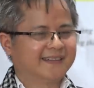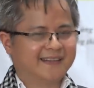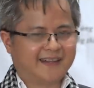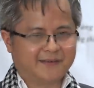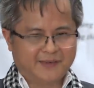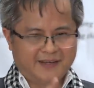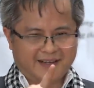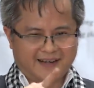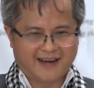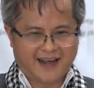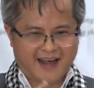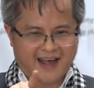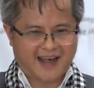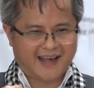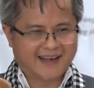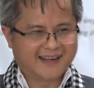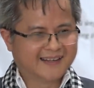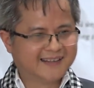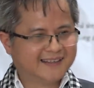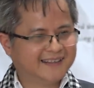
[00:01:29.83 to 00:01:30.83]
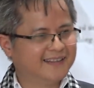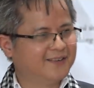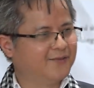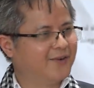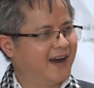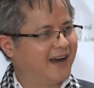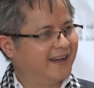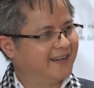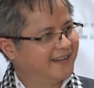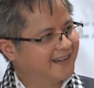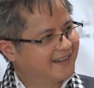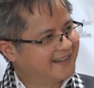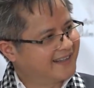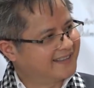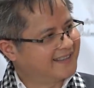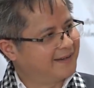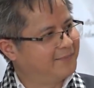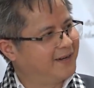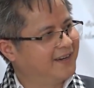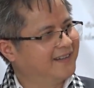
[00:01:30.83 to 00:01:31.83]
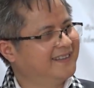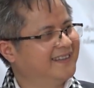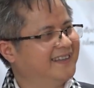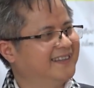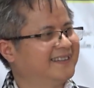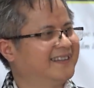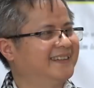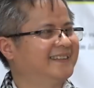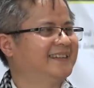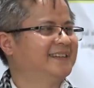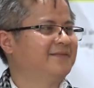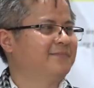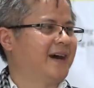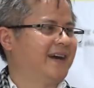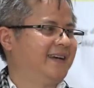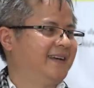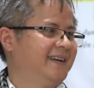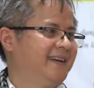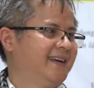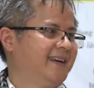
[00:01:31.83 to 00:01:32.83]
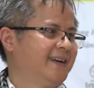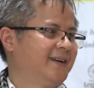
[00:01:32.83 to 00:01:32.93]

ta biết là nước ngoài đã xâm lấn diện tích trưng bày